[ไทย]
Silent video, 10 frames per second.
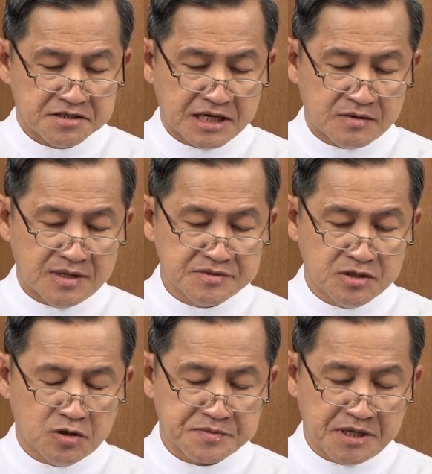แต่ความส
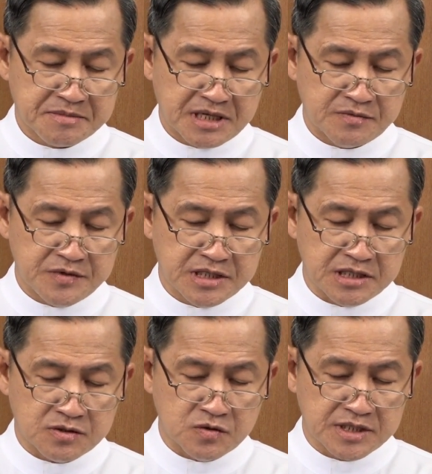งบท่ามกลางวิกฤ
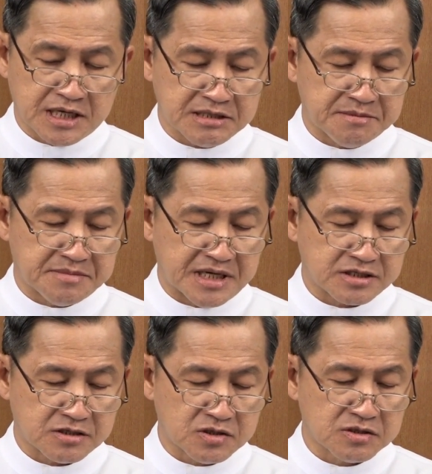ตยุกยากลำบาก
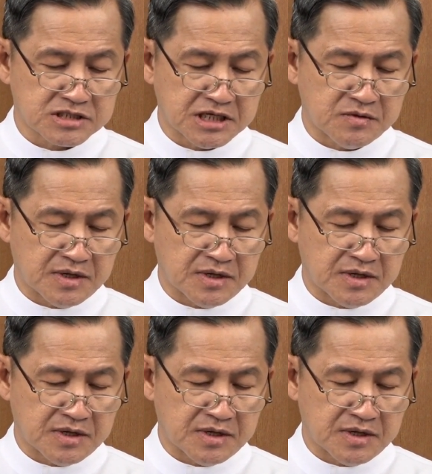จะต้องใช้